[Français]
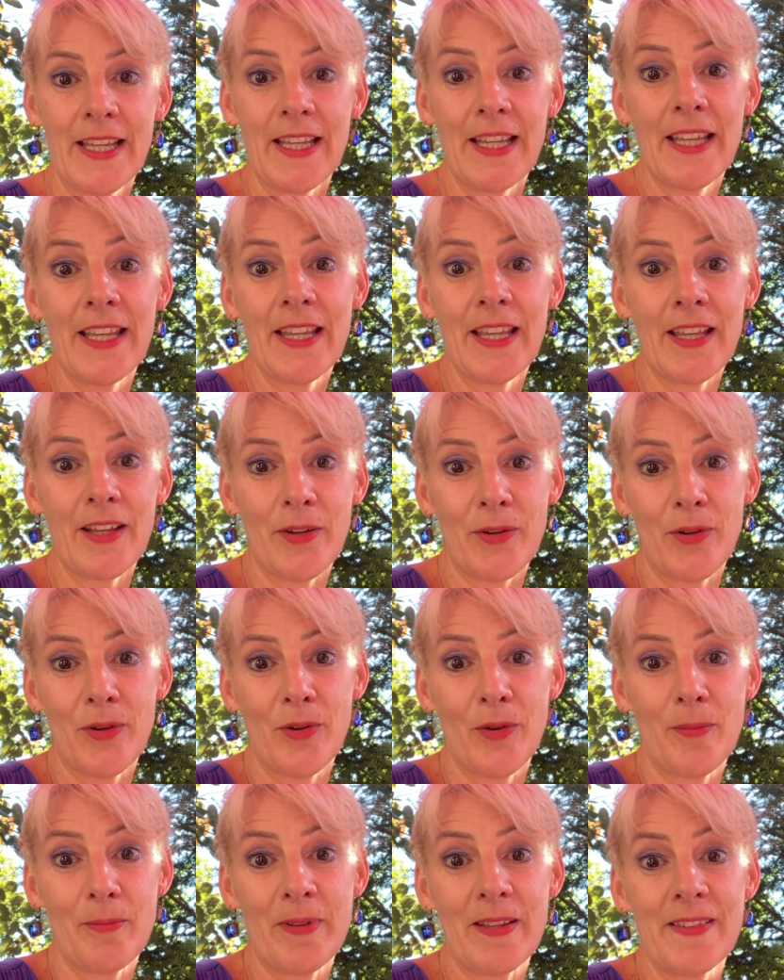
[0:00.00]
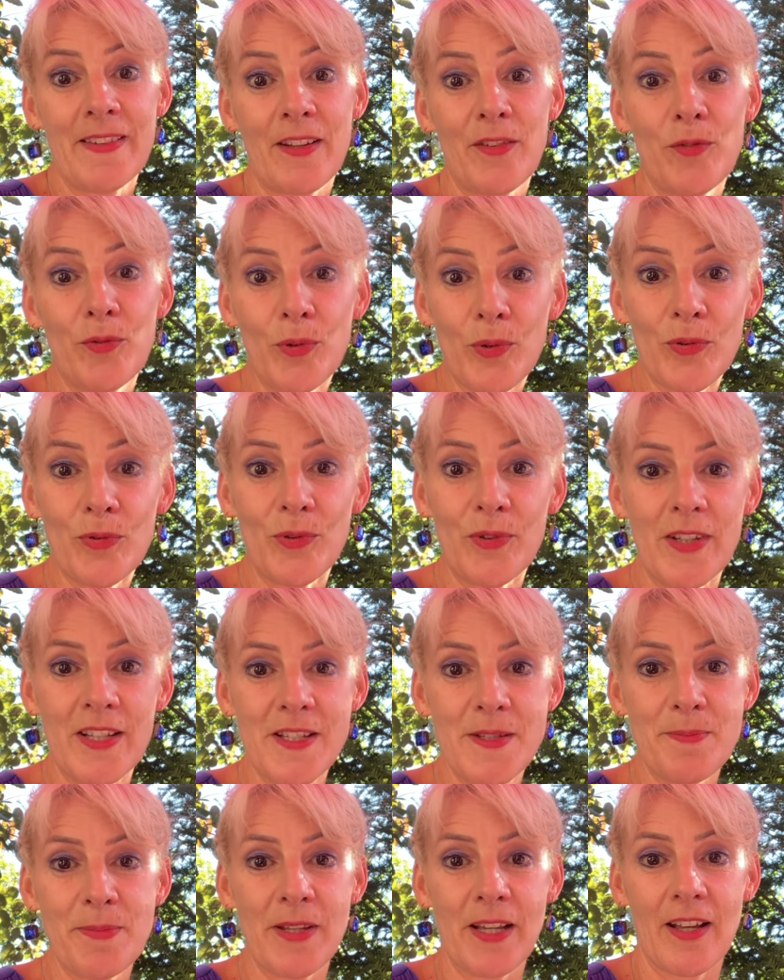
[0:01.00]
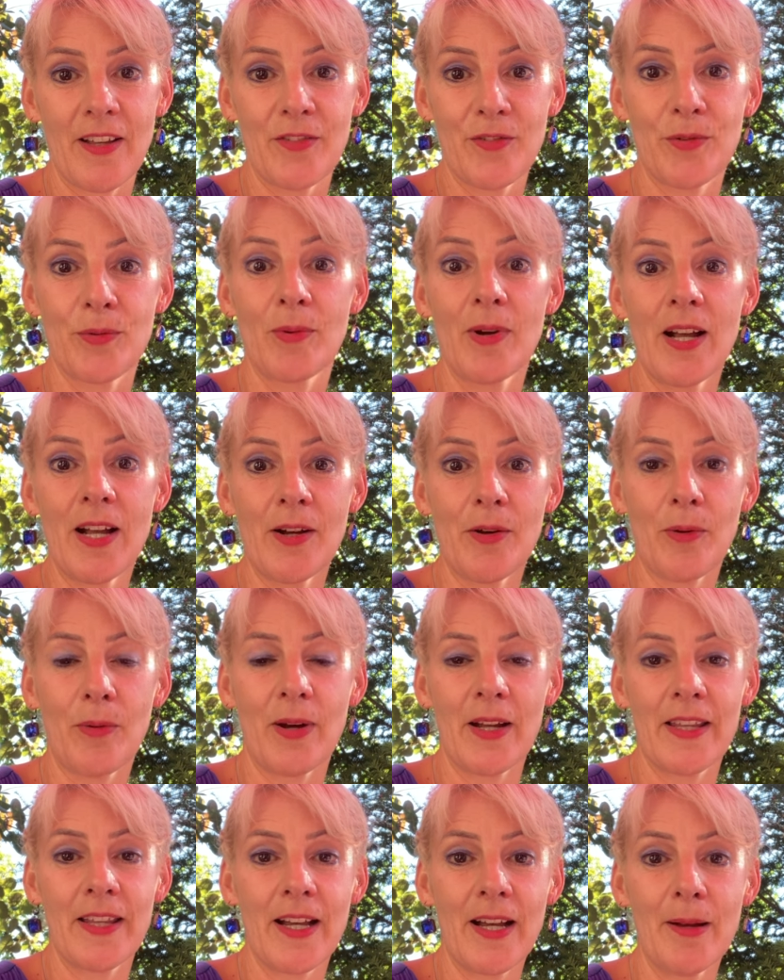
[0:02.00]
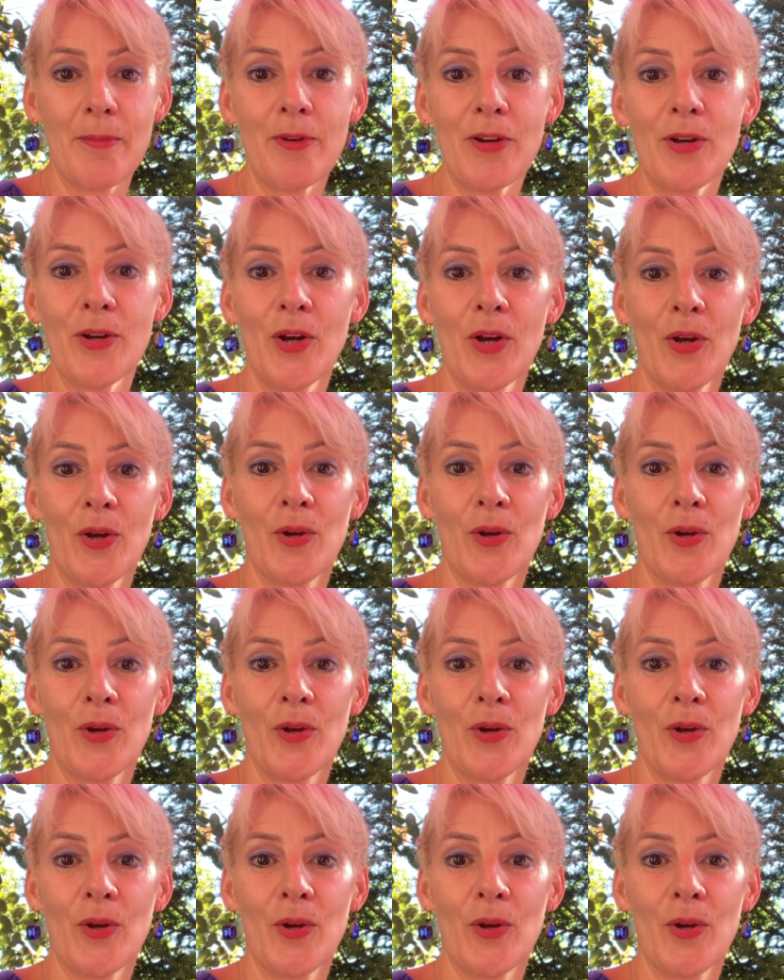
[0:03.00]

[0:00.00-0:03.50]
Et ben, cette source d'inspiration incroyable